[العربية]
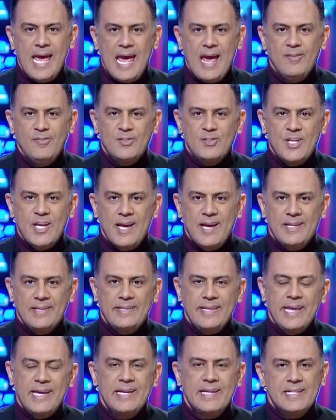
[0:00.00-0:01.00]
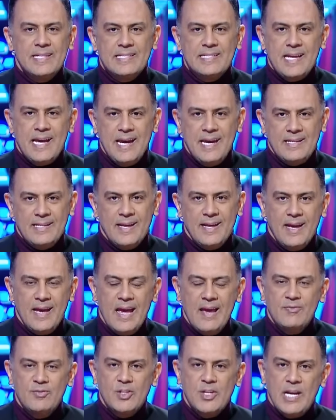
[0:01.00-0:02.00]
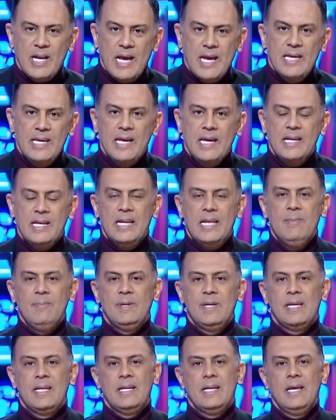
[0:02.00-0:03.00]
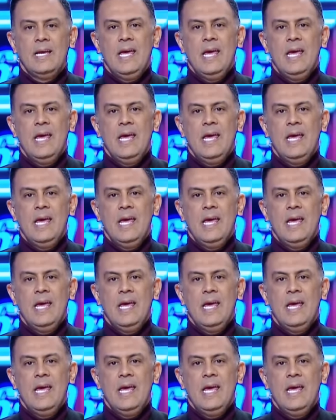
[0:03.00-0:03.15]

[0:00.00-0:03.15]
قفشه تاجر السعاده قفشه الحقيقه اللي يمكن